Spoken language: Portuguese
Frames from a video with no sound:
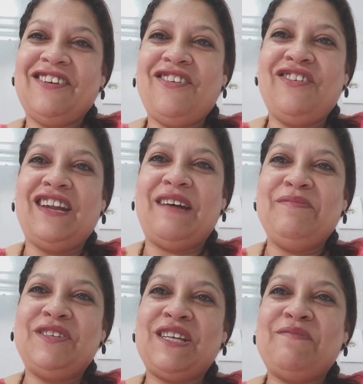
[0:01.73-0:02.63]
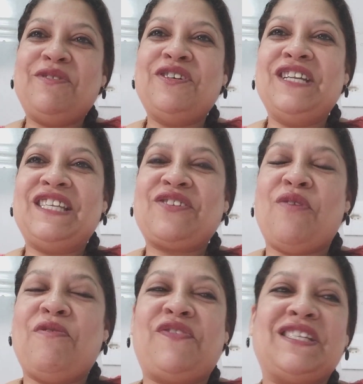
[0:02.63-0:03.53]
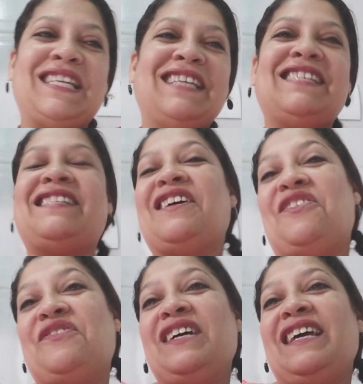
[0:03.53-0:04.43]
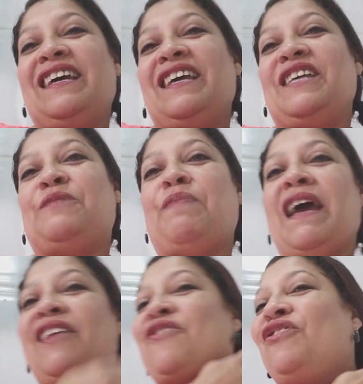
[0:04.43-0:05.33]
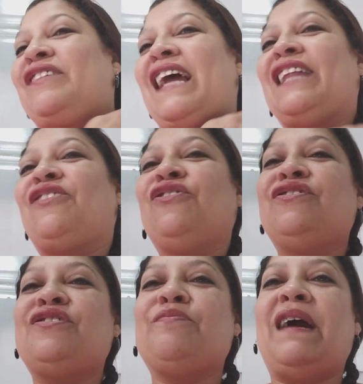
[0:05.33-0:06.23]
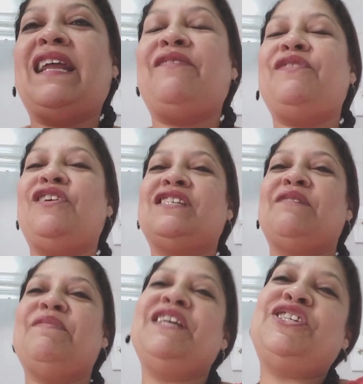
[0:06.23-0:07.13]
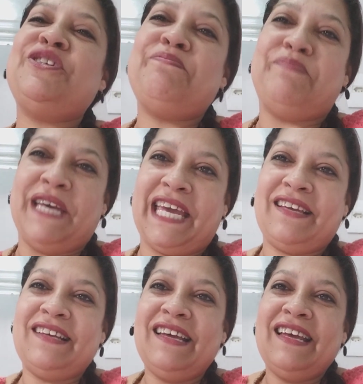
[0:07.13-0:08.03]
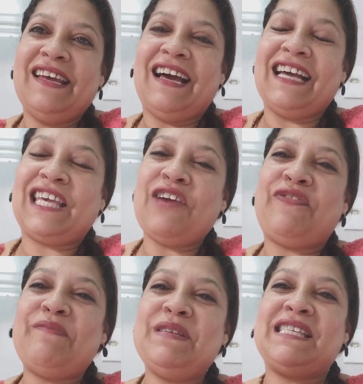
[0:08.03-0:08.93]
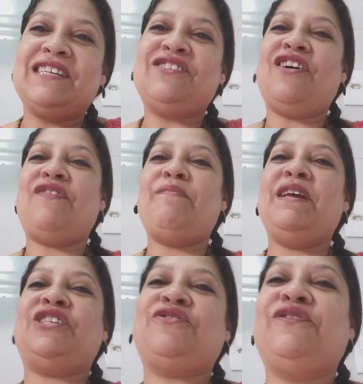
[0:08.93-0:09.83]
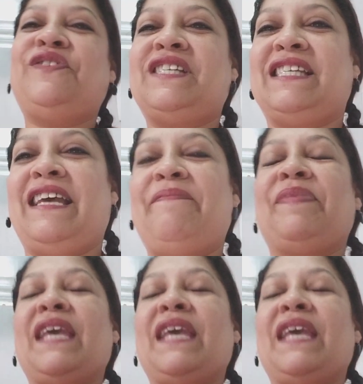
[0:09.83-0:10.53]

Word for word: Olá, meus amores, como vocês estão? Espero encontrar todos maravilhosamente bem. Aqui é Fabi Santos novamente com você.